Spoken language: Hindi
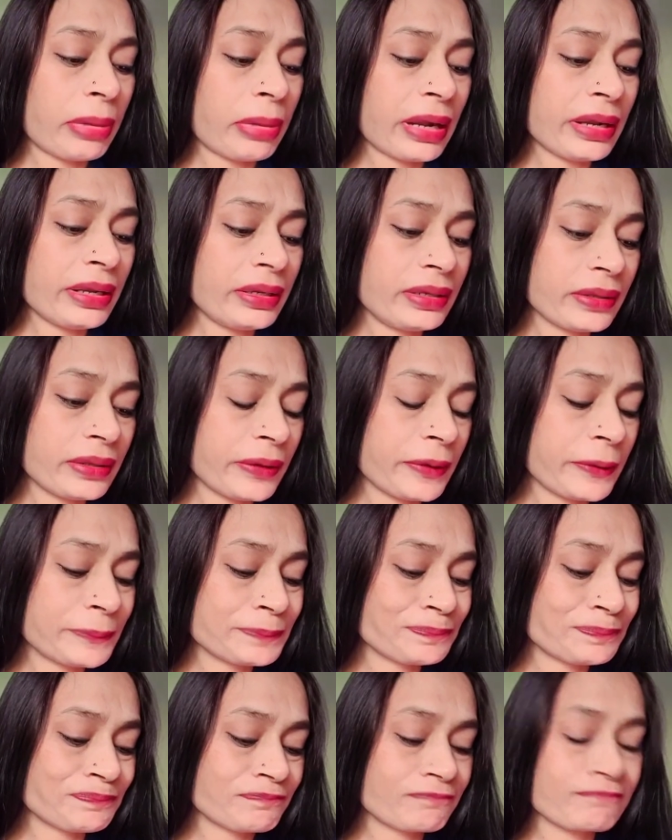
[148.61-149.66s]
बट
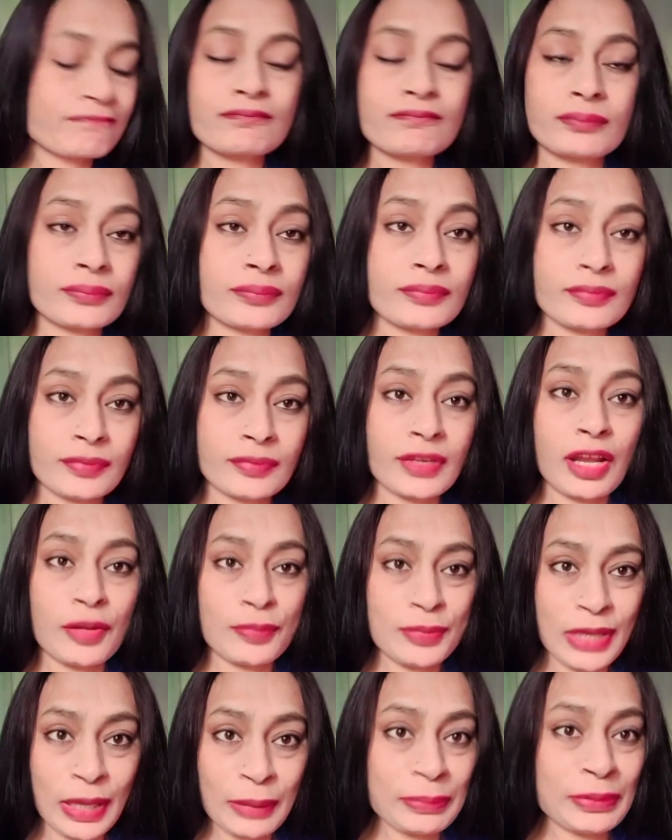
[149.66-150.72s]

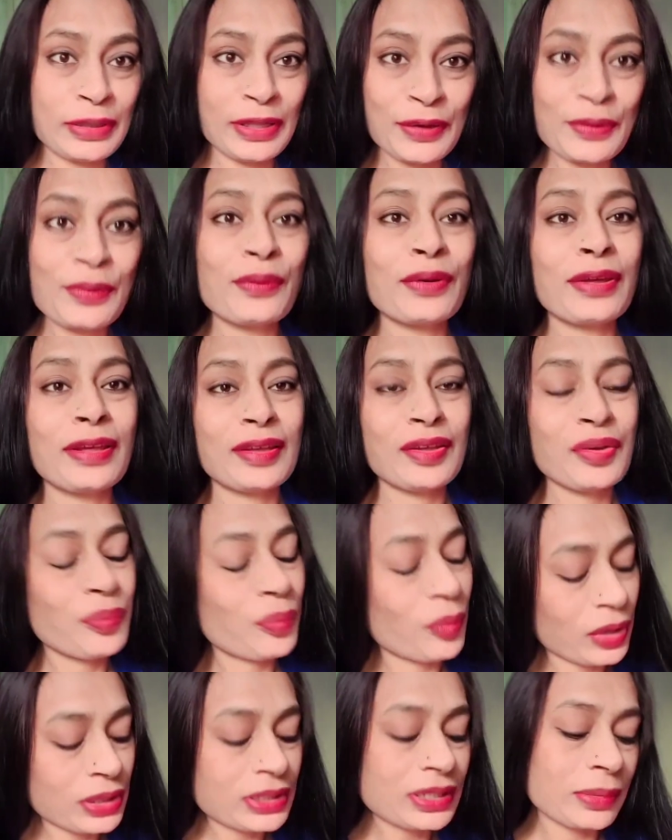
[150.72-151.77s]
अभी आप देखोगे कि
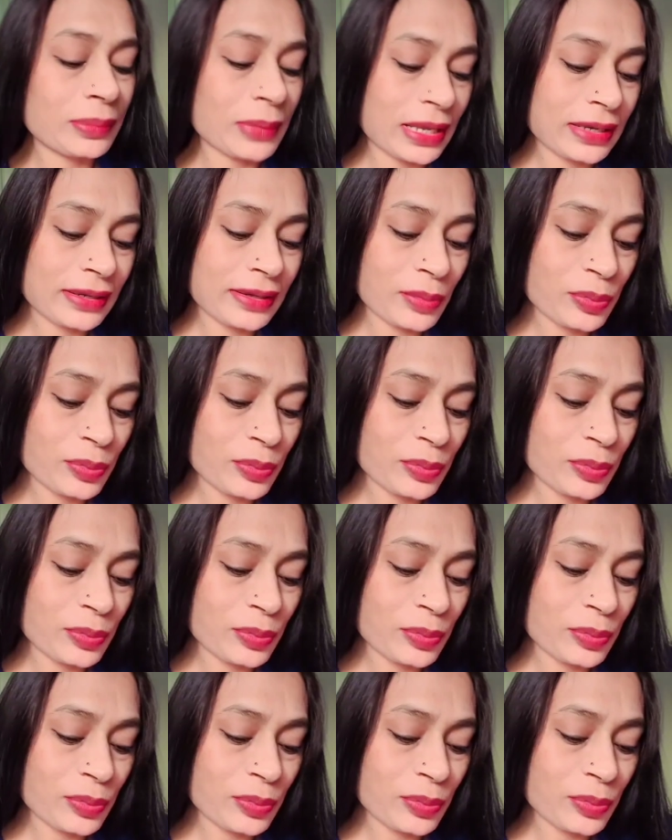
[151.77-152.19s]
बहुत कमाल